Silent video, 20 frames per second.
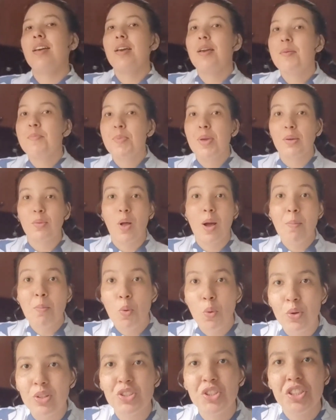Pelo
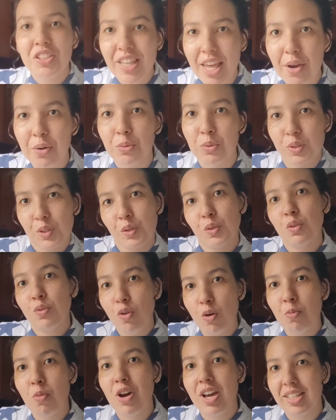amor de Deus, eu não vou
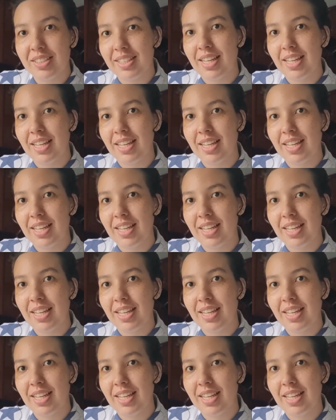morrer sem